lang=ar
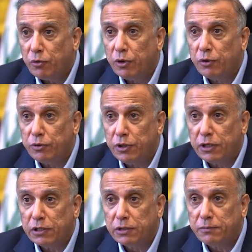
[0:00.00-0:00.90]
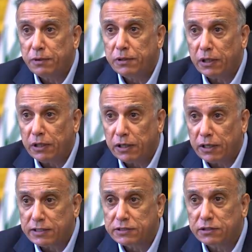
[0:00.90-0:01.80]
وهناك من
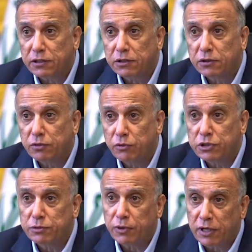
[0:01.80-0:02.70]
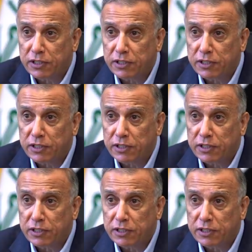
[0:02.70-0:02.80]
قصر ويجب